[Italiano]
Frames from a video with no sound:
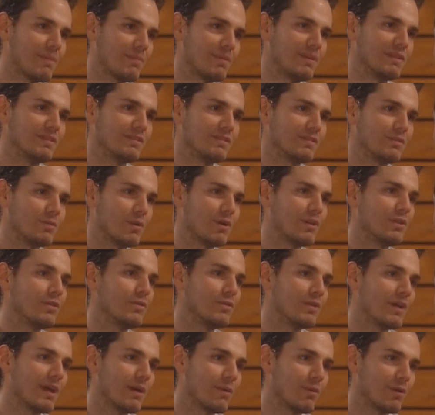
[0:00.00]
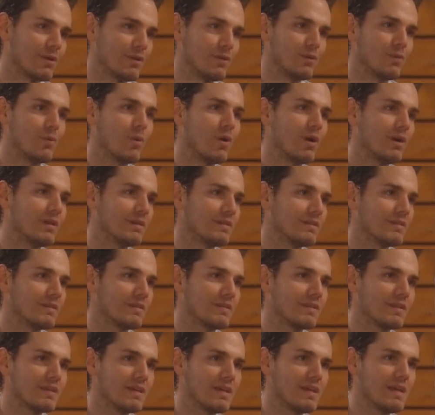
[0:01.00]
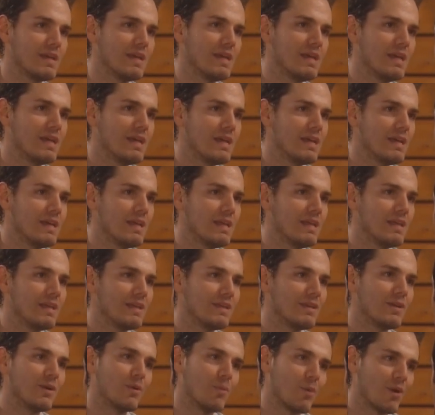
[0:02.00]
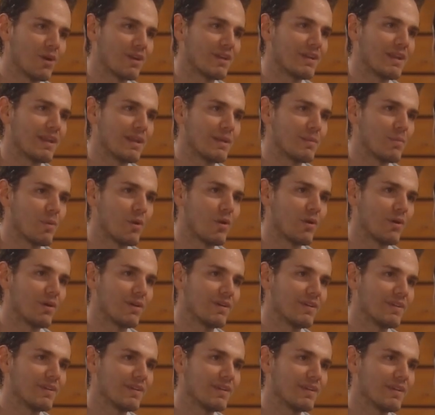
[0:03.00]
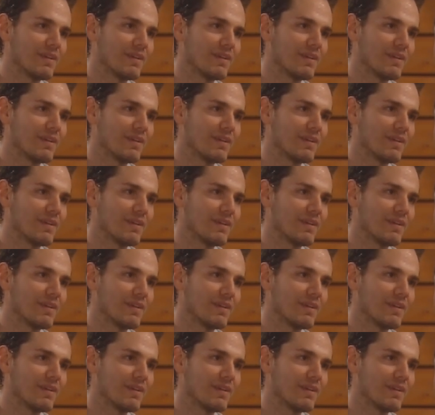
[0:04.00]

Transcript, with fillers: tutte le volte che ottieni quello che vuoi. Tu non lo desideri più.